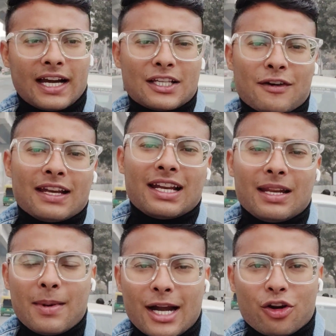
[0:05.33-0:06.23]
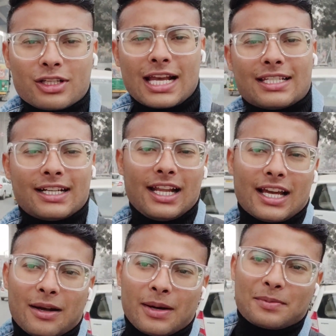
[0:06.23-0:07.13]
गाइस फाइनली मेट्रो से एग्जिट
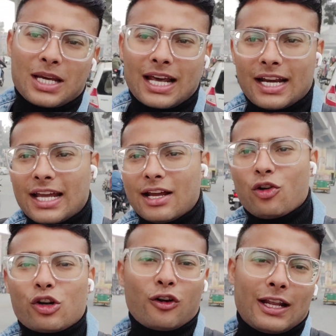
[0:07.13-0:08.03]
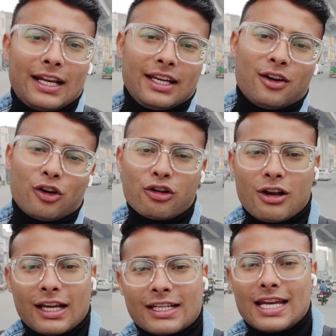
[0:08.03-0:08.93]
लेकर हम अब जा रहे हैं ऑटो लेने ऑटो
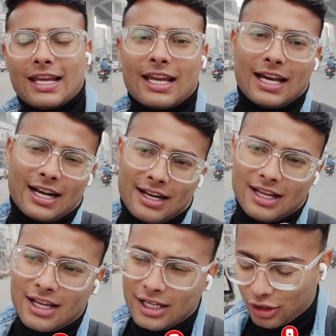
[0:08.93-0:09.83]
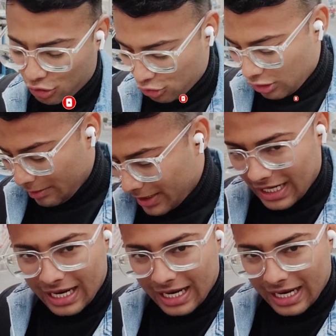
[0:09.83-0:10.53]
लेके जाएंगे घर तो अभी